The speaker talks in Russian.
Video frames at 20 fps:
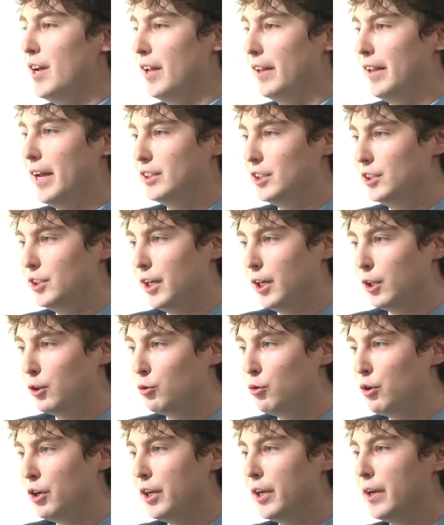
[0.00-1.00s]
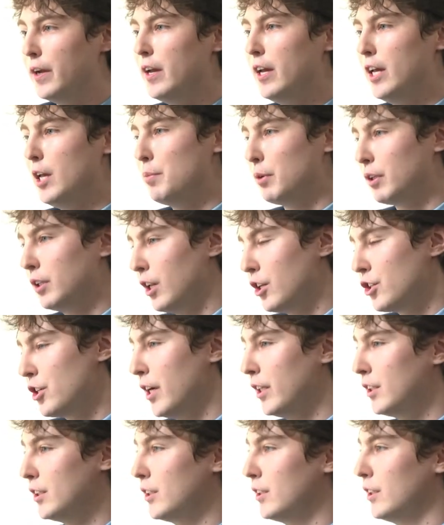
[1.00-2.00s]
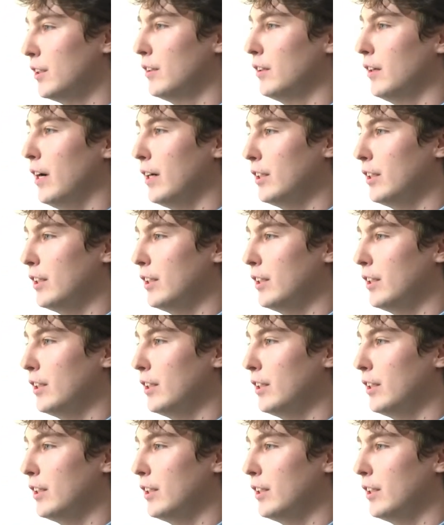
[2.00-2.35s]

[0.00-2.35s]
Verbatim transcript: на эти территории и продолжать э,